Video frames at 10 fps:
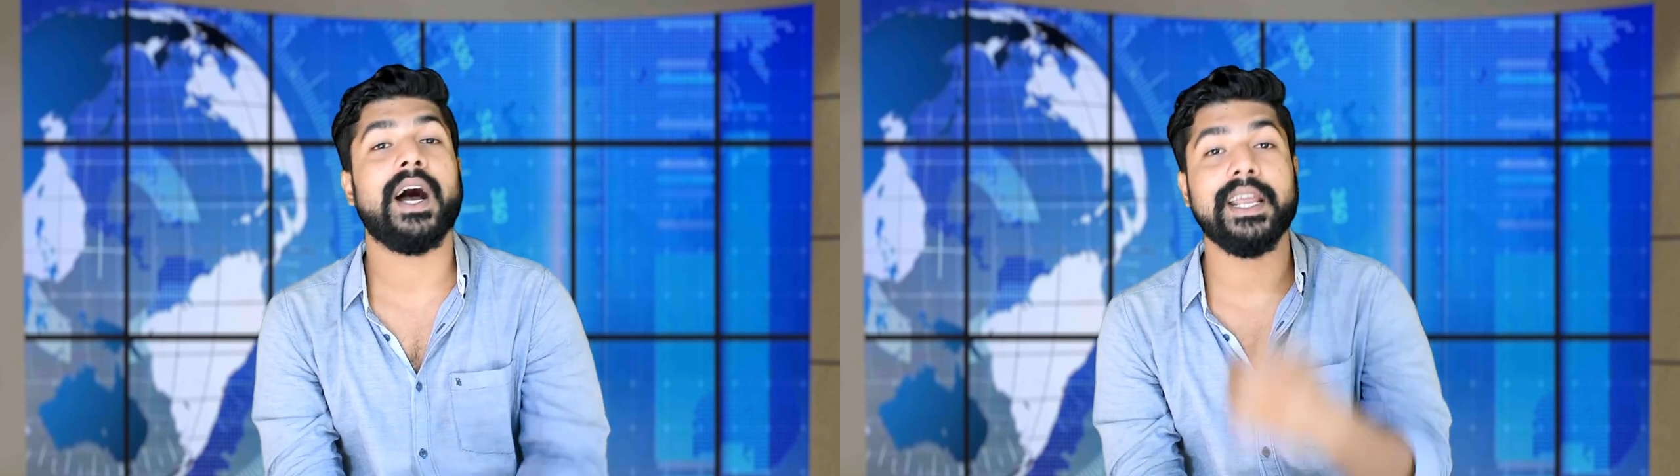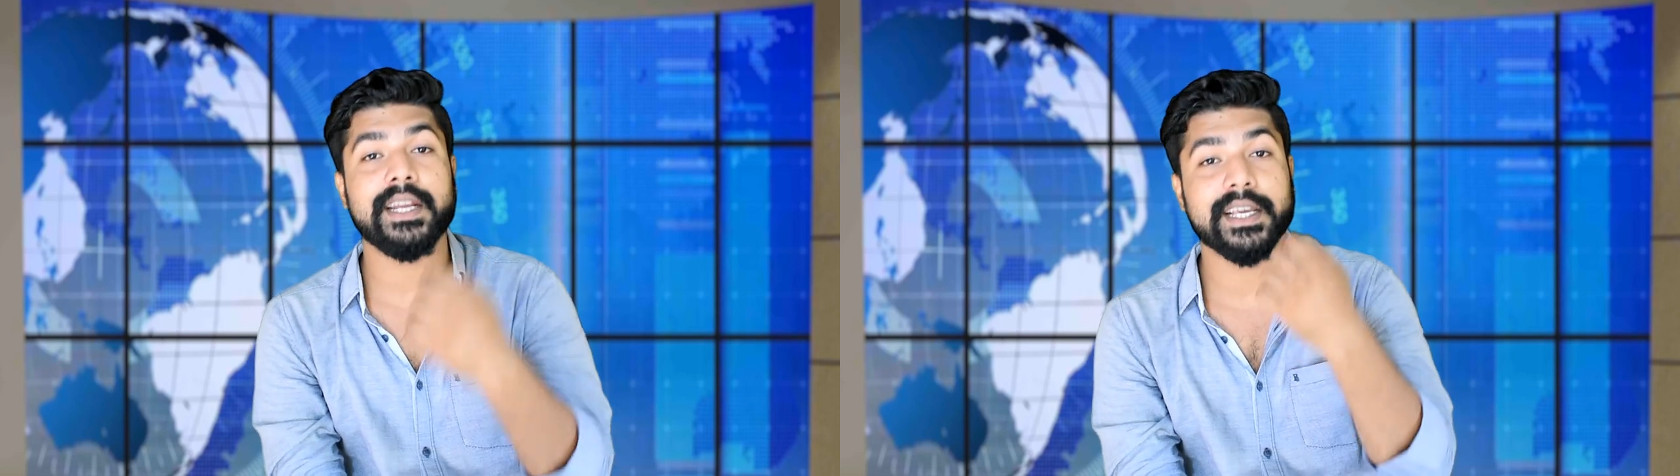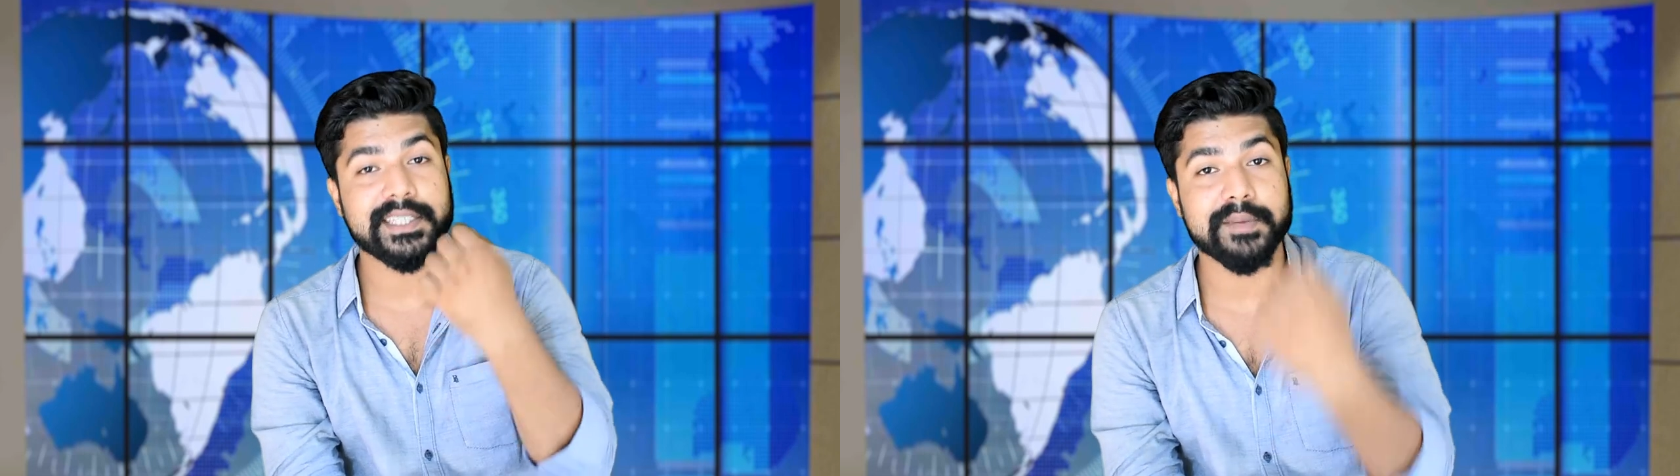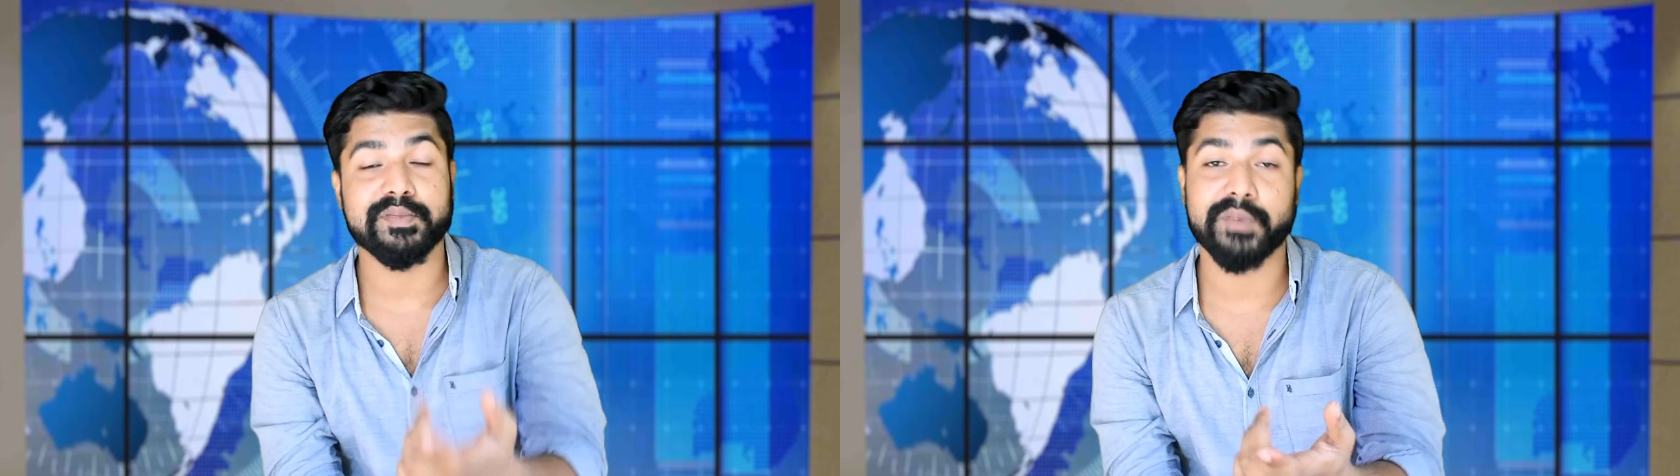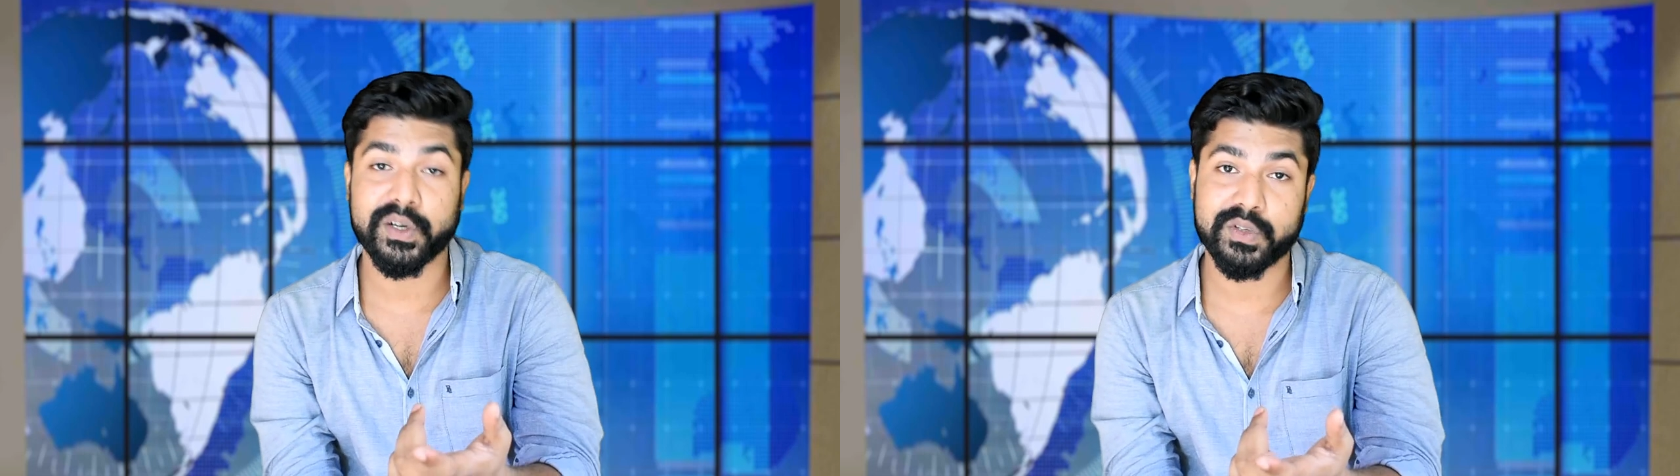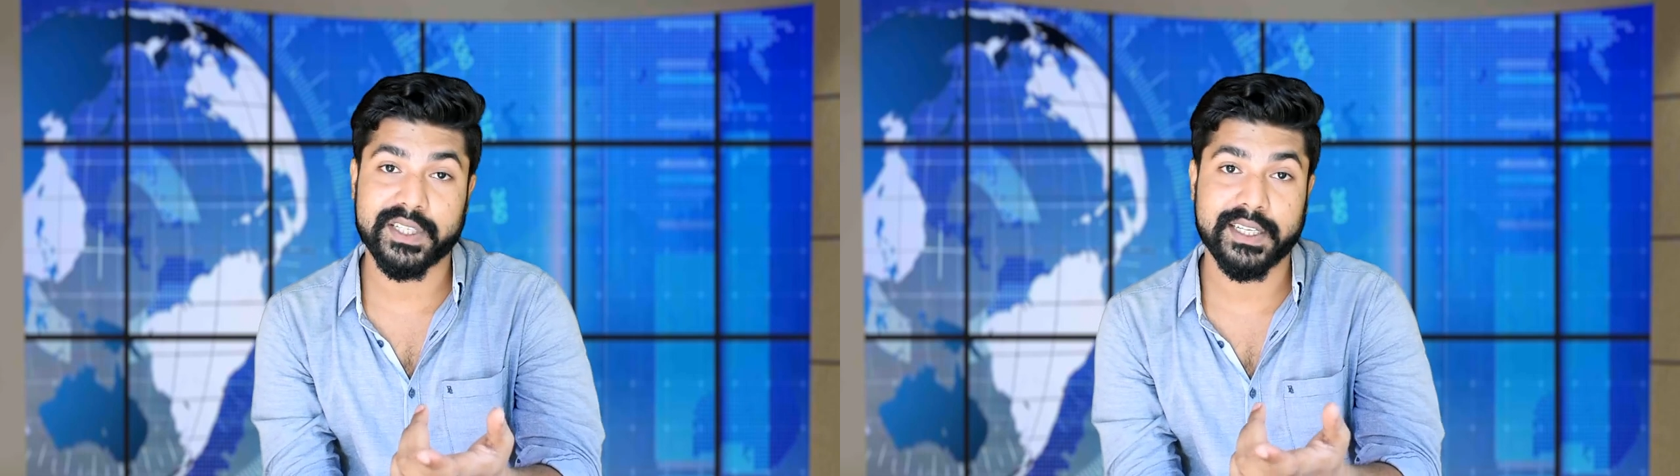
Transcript: हाँ इनके चिप्स में कुछ